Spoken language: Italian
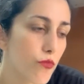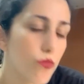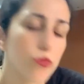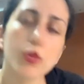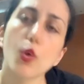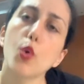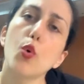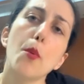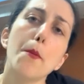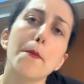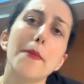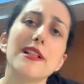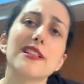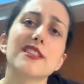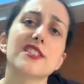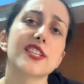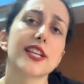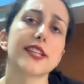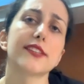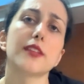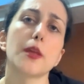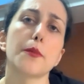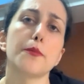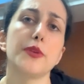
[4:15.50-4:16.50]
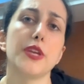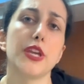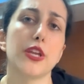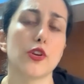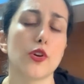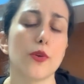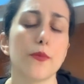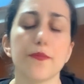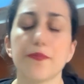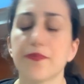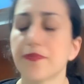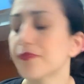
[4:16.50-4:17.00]
un bel sette
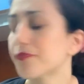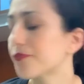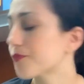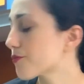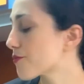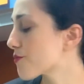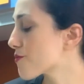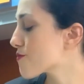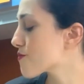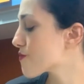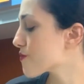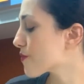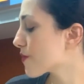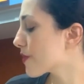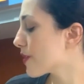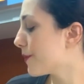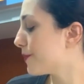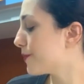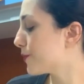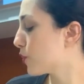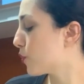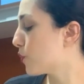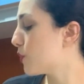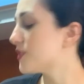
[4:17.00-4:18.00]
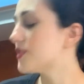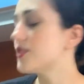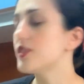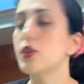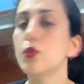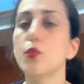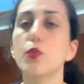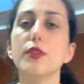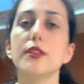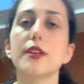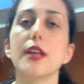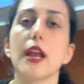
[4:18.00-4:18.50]
pieno, questi
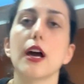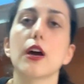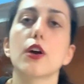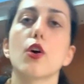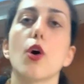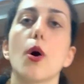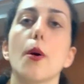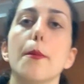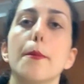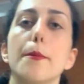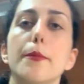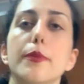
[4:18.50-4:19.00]
qui della COP.